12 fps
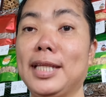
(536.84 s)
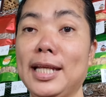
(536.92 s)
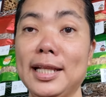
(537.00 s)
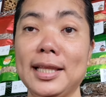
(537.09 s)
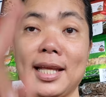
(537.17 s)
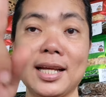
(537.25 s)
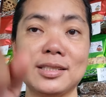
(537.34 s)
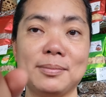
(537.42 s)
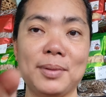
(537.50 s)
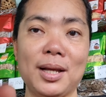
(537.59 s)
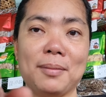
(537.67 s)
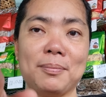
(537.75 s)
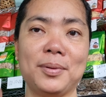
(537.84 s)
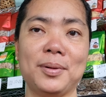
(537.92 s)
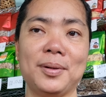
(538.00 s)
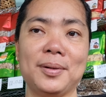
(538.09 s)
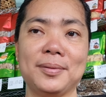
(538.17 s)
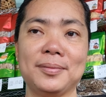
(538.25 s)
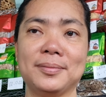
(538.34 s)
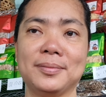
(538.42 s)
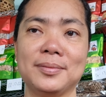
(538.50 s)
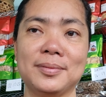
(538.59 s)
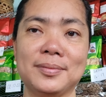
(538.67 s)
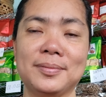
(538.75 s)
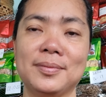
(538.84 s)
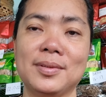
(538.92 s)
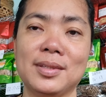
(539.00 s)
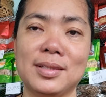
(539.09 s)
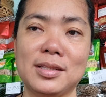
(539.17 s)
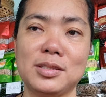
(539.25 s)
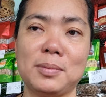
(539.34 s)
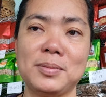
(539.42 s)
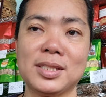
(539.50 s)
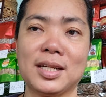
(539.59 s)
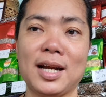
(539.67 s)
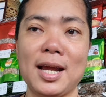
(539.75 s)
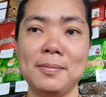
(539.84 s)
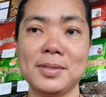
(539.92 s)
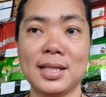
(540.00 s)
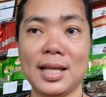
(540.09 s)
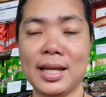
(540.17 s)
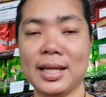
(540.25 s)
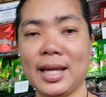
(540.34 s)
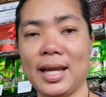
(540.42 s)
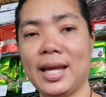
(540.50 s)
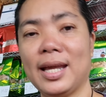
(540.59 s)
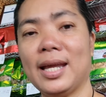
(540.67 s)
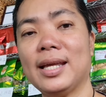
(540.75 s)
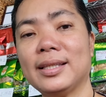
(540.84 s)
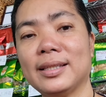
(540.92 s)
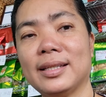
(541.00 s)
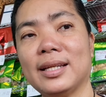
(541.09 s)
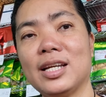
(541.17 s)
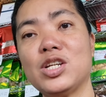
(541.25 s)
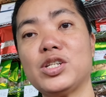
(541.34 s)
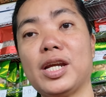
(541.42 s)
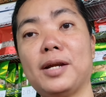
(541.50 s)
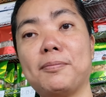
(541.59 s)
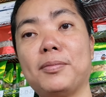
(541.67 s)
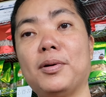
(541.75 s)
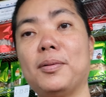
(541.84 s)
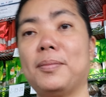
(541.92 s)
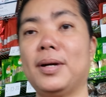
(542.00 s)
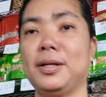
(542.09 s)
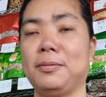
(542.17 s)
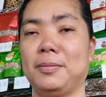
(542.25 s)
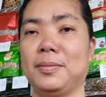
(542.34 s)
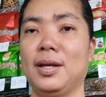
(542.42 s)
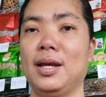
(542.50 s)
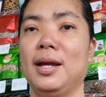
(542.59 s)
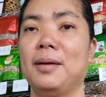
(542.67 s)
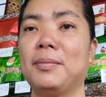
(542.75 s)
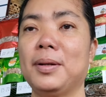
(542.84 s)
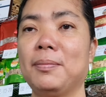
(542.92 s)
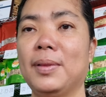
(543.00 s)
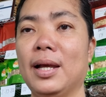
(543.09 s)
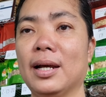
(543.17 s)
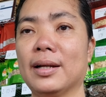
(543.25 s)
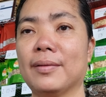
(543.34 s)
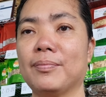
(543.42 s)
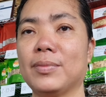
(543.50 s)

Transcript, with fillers: Till next vlog po subscribe, like, and share po my, my vlog.